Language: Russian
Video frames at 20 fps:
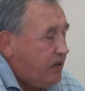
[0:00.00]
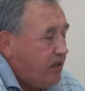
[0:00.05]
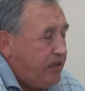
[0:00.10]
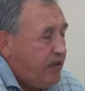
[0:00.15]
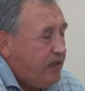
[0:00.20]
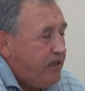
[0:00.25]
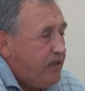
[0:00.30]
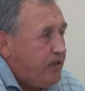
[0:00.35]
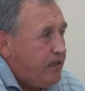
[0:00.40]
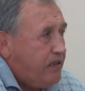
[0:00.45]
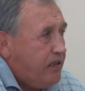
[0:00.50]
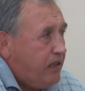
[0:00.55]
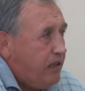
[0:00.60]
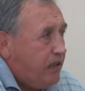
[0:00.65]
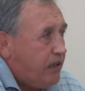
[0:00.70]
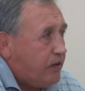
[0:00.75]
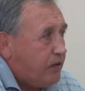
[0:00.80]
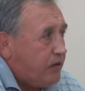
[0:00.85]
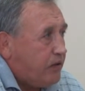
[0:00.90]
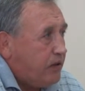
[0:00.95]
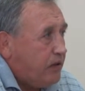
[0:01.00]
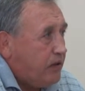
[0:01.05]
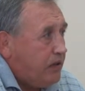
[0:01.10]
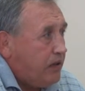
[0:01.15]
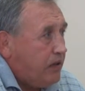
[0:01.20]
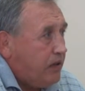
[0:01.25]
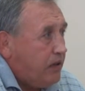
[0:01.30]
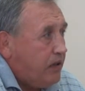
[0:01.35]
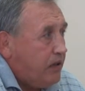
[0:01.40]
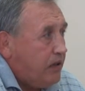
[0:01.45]
Да я не знаю.
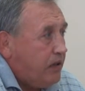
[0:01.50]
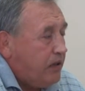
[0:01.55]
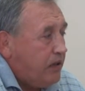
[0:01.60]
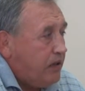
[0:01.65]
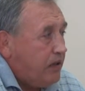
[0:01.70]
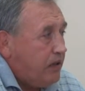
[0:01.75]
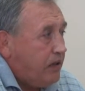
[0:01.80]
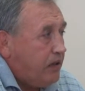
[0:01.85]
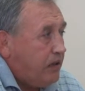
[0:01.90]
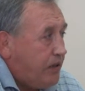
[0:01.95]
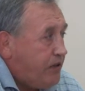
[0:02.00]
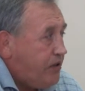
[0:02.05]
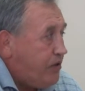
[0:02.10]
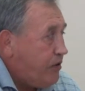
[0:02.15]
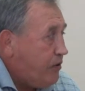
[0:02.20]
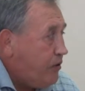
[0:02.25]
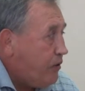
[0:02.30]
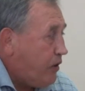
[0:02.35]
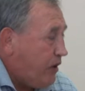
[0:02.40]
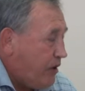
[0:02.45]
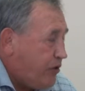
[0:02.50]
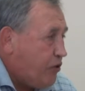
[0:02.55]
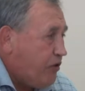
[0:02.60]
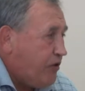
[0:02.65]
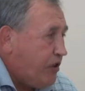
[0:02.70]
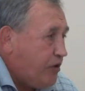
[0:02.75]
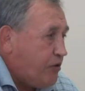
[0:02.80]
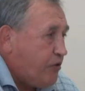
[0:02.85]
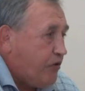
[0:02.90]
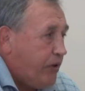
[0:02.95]
Я чуть чуть говорю, а что
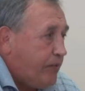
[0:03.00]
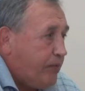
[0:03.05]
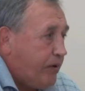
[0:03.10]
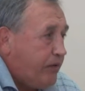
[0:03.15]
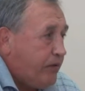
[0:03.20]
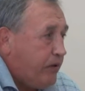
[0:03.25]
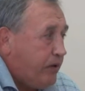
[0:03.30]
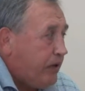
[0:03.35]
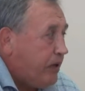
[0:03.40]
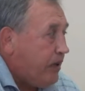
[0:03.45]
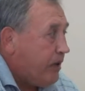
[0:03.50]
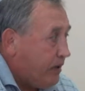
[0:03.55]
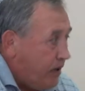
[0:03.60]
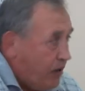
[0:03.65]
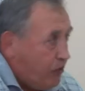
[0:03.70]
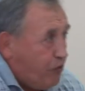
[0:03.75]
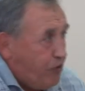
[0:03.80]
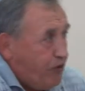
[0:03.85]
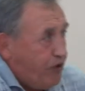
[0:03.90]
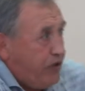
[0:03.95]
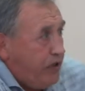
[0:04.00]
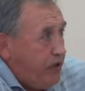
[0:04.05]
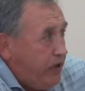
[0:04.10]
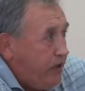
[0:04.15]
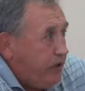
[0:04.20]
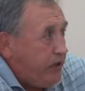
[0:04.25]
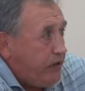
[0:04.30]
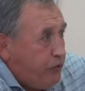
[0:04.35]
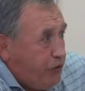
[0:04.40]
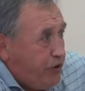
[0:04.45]
ты их сюда привел? Так
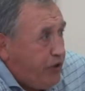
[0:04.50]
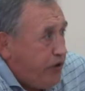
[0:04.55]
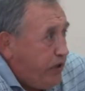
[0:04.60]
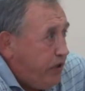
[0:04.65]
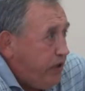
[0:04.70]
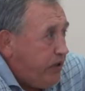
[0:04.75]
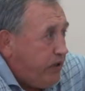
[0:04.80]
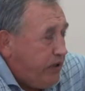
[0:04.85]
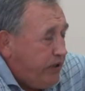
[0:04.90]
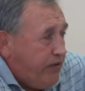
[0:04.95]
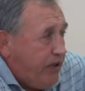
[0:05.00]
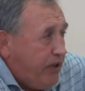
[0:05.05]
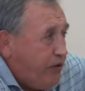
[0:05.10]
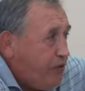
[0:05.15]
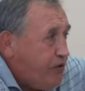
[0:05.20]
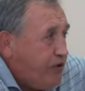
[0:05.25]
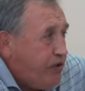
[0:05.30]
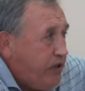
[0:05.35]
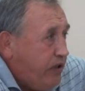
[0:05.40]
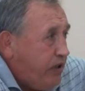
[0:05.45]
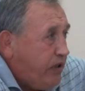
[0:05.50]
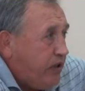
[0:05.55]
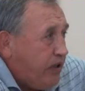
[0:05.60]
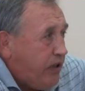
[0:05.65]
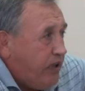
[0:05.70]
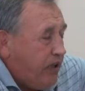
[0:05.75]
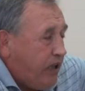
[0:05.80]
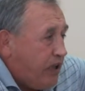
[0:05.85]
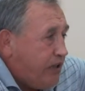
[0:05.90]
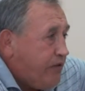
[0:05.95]
учи, учи, давай учи.
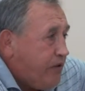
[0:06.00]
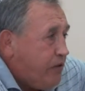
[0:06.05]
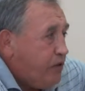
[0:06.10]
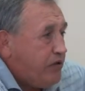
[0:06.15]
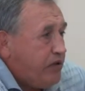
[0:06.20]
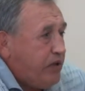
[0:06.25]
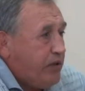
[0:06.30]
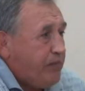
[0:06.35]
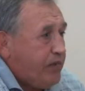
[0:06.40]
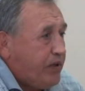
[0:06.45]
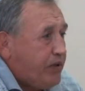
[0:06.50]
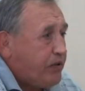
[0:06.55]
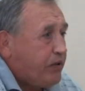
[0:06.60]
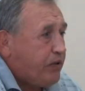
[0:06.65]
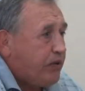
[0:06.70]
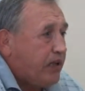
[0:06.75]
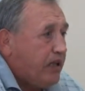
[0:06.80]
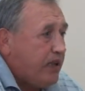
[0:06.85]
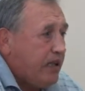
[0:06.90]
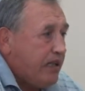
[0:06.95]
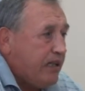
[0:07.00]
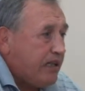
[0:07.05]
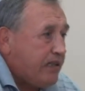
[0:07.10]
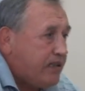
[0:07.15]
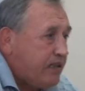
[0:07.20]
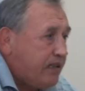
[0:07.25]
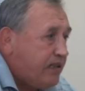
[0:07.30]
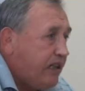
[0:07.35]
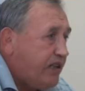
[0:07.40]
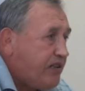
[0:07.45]
Развернулся и пошел.
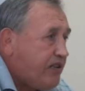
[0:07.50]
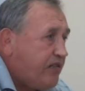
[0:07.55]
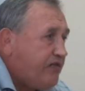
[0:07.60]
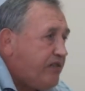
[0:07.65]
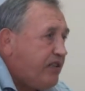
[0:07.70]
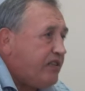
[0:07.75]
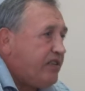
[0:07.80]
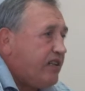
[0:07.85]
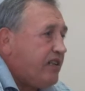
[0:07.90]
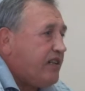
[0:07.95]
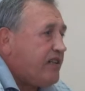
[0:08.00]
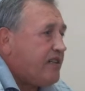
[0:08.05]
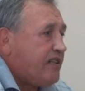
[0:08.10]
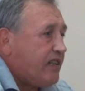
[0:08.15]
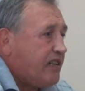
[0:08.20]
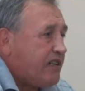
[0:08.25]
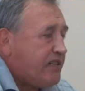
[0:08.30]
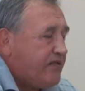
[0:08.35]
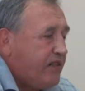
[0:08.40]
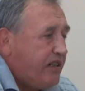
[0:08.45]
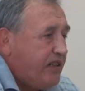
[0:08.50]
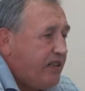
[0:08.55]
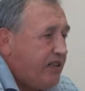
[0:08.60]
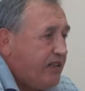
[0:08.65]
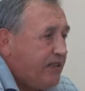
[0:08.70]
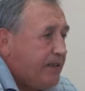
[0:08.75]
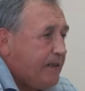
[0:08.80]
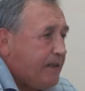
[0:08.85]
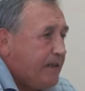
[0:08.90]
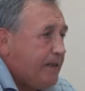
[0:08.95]
Задача внедриться,
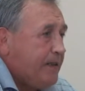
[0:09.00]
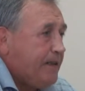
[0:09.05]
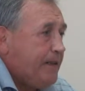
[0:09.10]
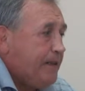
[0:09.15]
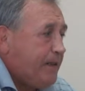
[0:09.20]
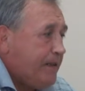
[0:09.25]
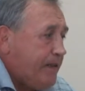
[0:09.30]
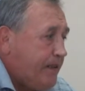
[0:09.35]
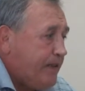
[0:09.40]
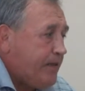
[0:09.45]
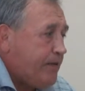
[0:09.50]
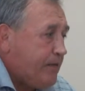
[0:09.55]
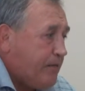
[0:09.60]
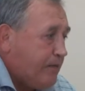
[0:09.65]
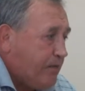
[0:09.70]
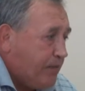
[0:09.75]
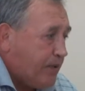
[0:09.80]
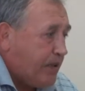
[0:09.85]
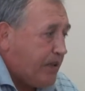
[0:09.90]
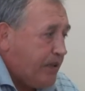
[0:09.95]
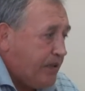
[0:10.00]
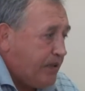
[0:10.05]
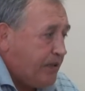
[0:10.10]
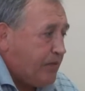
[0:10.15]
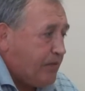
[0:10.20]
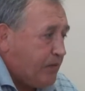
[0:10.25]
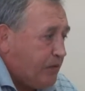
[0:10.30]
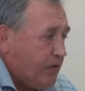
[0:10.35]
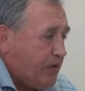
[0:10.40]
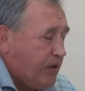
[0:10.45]
развалить и при
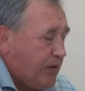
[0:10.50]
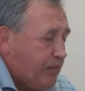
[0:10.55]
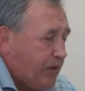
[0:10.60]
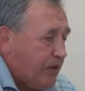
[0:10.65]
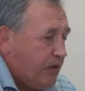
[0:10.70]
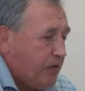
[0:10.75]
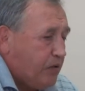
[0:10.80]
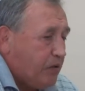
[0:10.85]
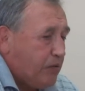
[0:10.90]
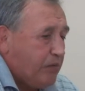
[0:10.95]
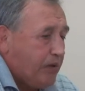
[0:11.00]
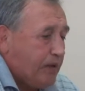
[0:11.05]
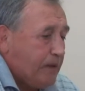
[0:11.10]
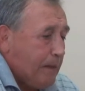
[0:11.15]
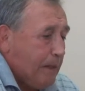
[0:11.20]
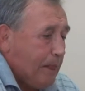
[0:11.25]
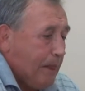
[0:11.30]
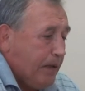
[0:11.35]
этом только похлопать.